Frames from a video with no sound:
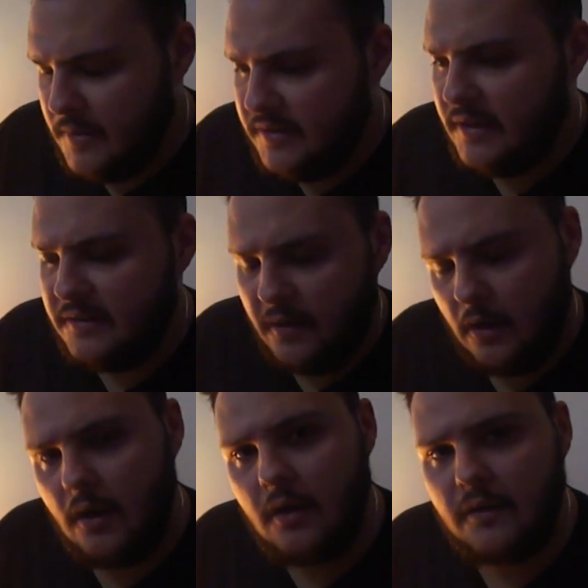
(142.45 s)
البنت اللي
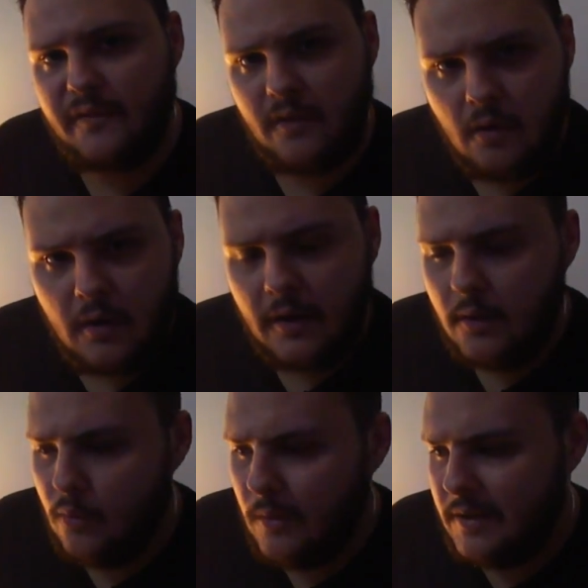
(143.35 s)
اتنكرت في
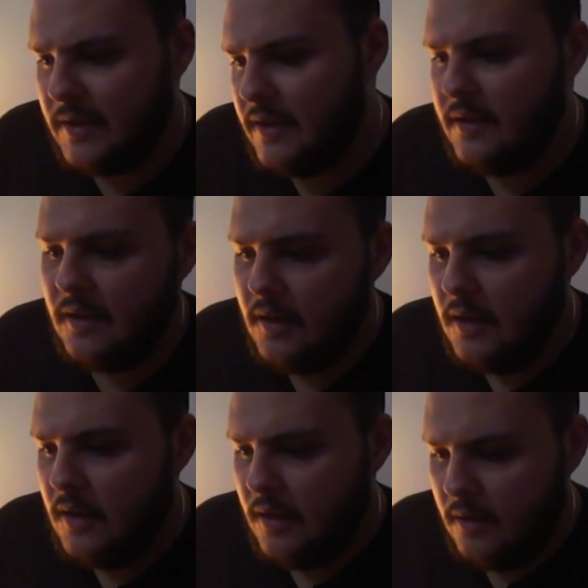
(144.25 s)
راجل وبعد
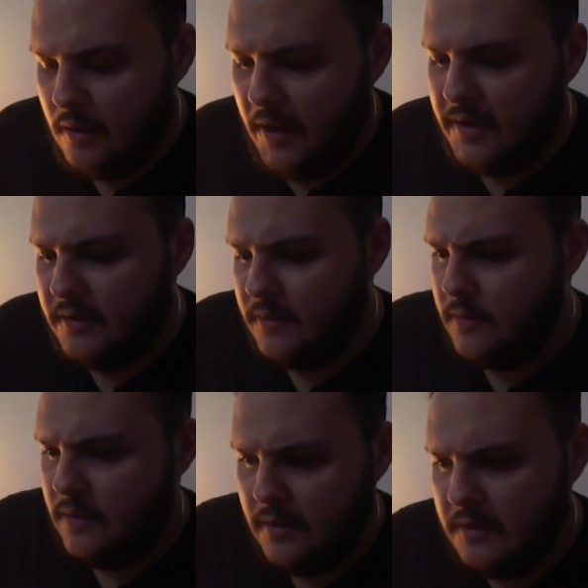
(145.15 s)
كده راحت
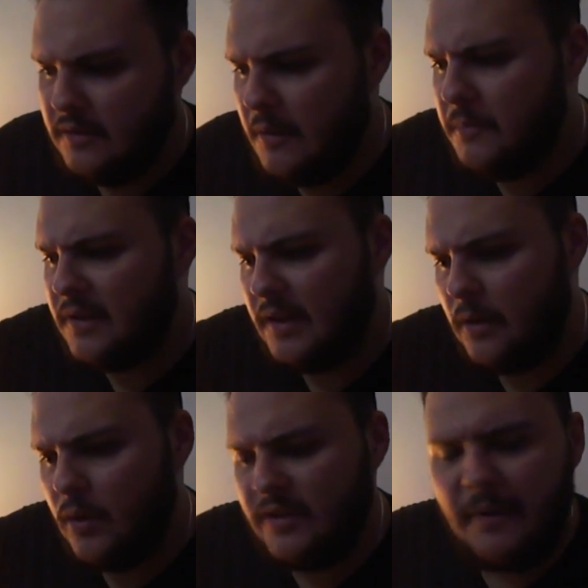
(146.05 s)
آه،
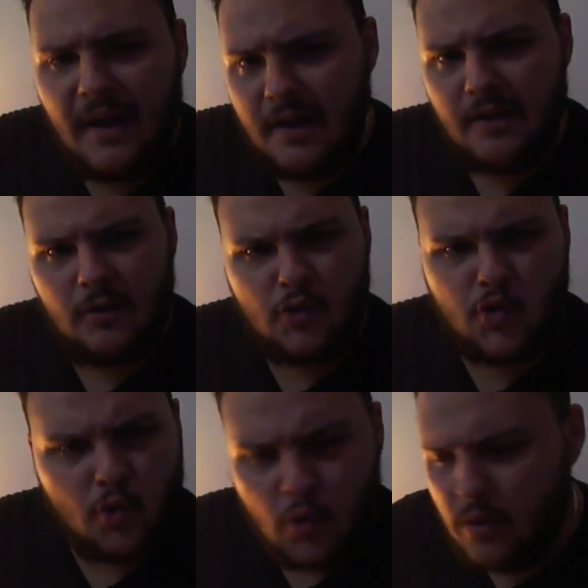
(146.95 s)
انضمت اللي هو طبعا
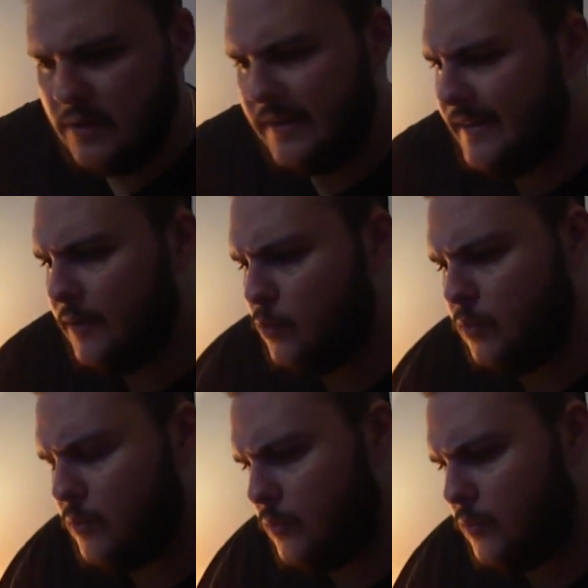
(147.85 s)
الاسطول ده